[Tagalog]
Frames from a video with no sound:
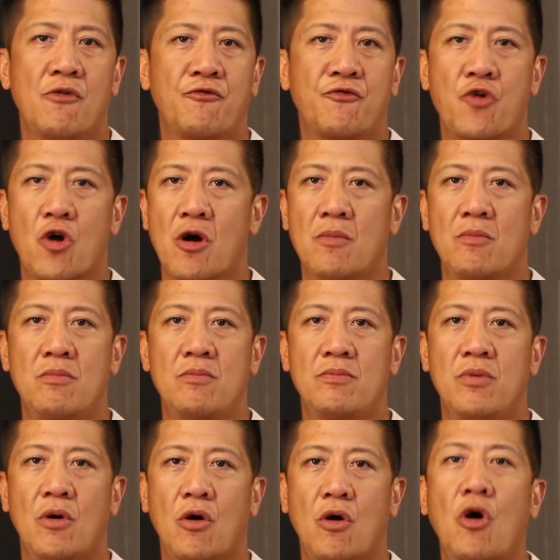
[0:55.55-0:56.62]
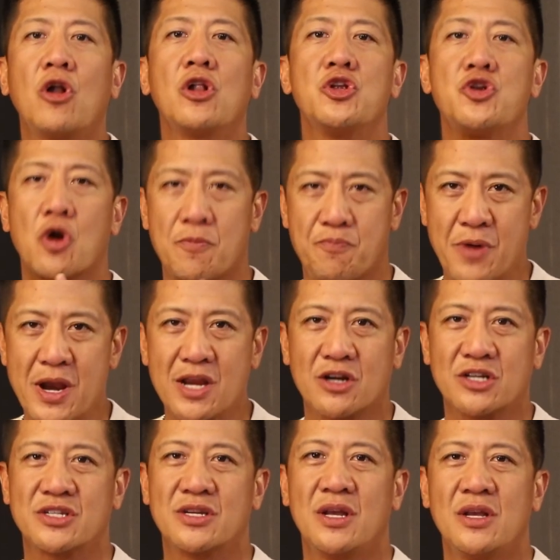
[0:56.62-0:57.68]
from all your
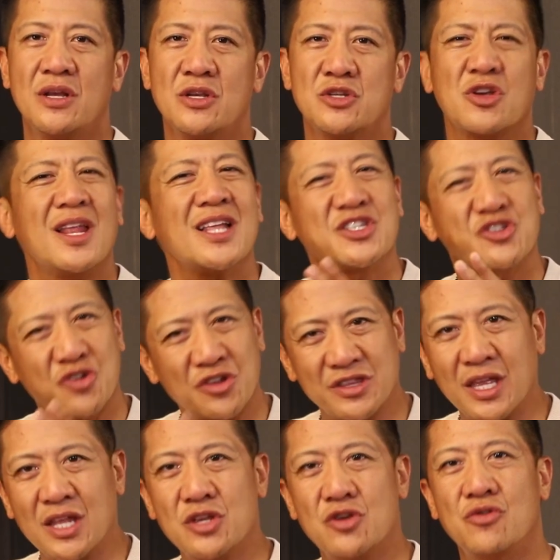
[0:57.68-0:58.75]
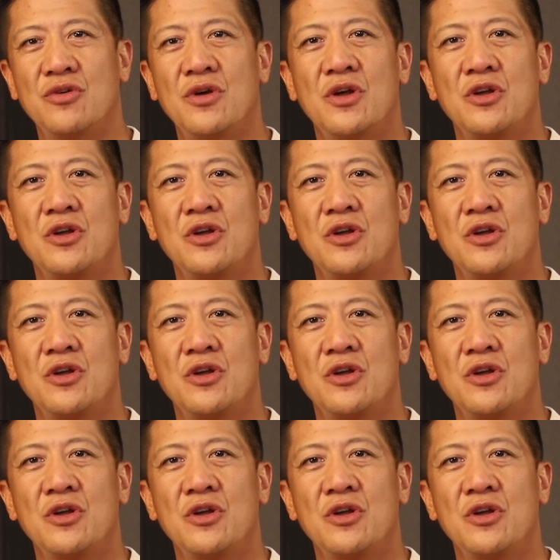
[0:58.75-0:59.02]
prayers. So let's continue